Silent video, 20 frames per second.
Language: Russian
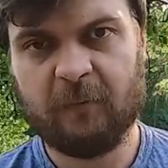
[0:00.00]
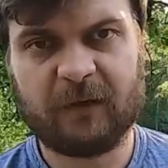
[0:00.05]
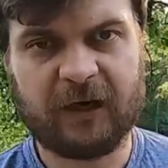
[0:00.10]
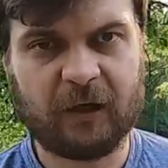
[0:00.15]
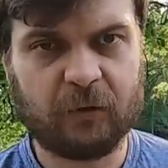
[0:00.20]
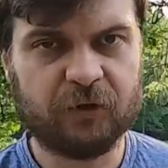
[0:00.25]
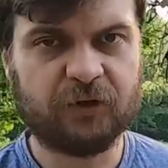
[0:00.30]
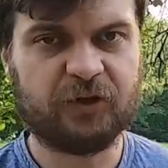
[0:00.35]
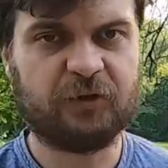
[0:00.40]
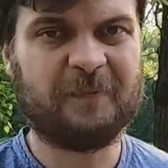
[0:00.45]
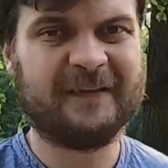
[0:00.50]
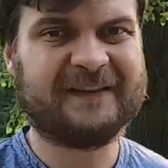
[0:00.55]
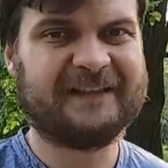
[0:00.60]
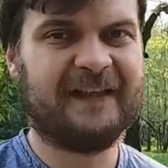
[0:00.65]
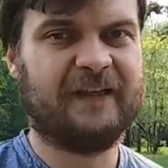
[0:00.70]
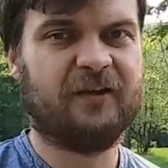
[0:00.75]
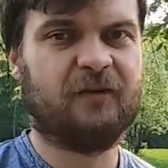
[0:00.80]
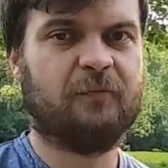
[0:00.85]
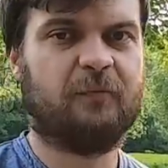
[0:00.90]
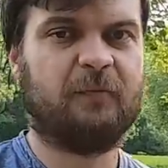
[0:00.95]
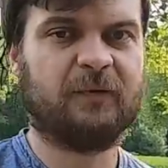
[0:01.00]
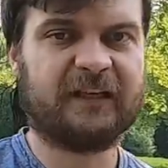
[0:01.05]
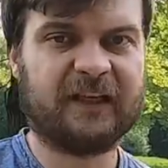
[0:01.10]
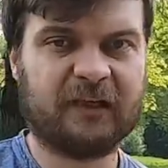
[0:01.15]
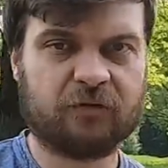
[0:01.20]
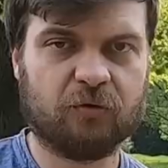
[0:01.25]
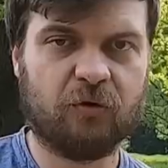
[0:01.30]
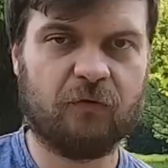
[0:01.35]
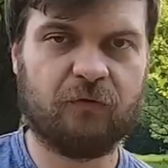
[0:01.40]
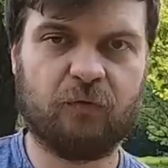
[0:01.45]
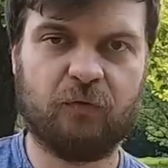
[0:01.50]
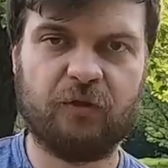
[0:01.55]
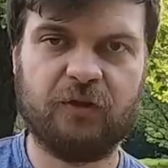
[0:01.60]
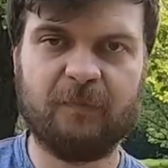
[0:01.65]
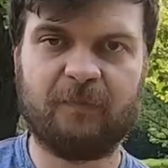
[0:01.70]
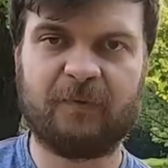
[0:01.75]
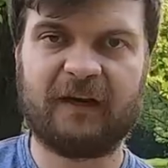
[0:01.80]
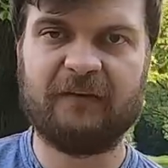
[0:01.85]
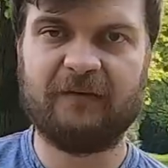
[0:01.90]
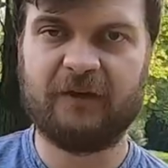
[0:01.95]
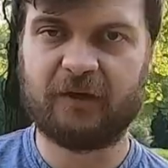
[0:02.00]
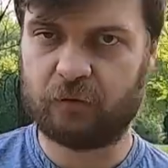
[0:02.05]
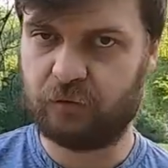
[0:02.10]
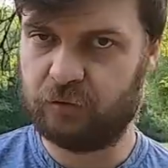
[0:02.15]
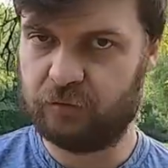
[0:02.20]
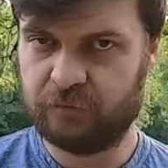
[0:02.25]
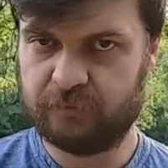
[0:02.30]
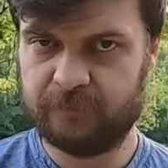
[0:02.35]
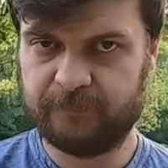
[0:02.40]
проходят специальную подготовку и проверку.